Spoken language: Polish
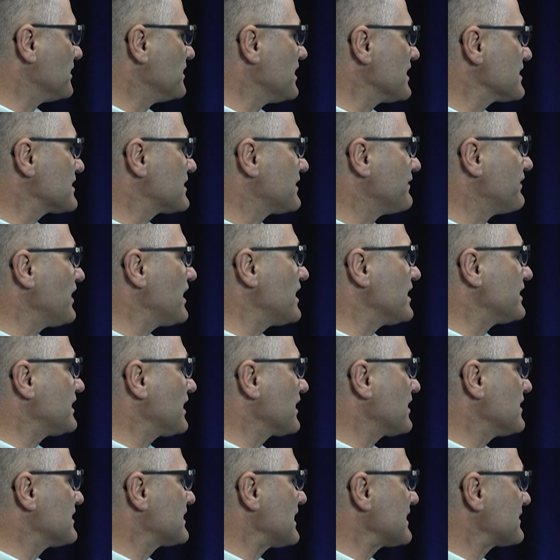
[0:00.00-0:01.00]
Jest wiele
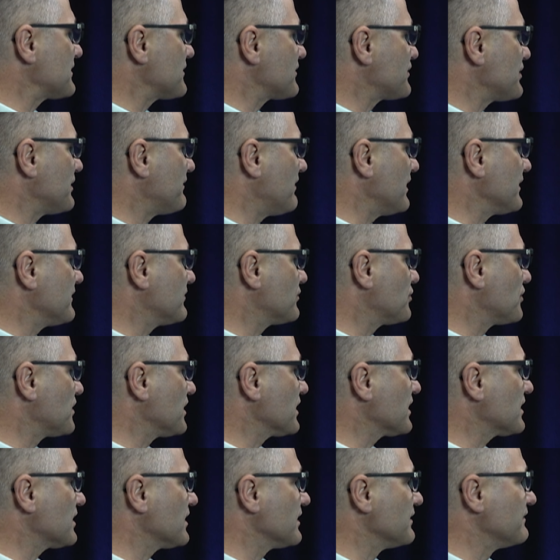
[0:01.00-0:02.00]
takich zastosowań, w
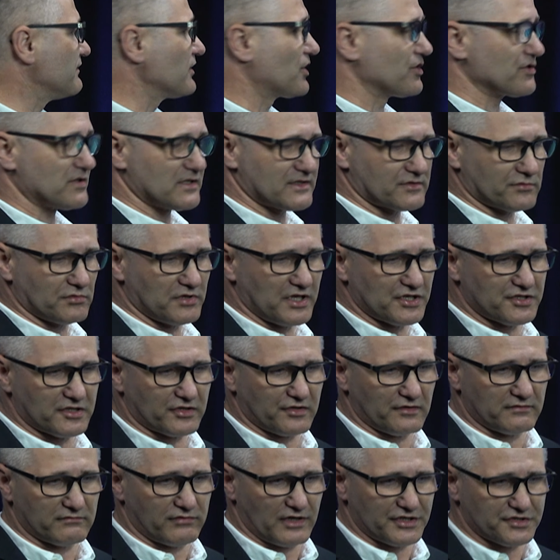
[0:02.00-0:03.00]
których wykorzystuje
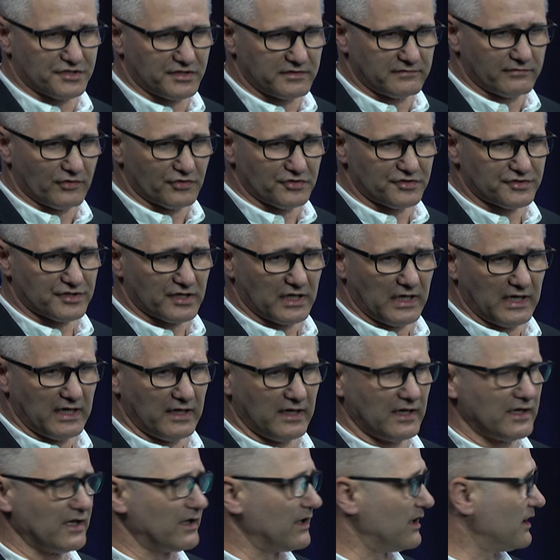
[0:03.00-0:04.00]
się tą właściwość
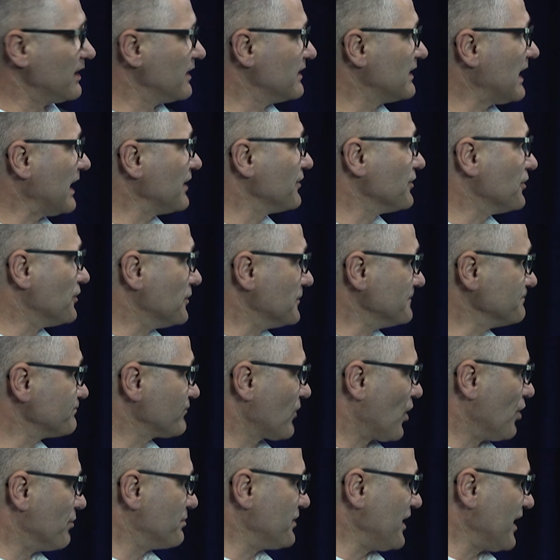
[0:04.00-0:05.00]

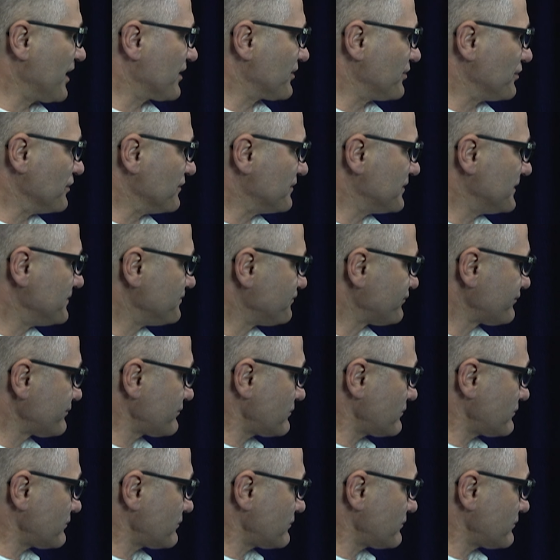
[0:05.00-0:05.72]
nanoobiektów.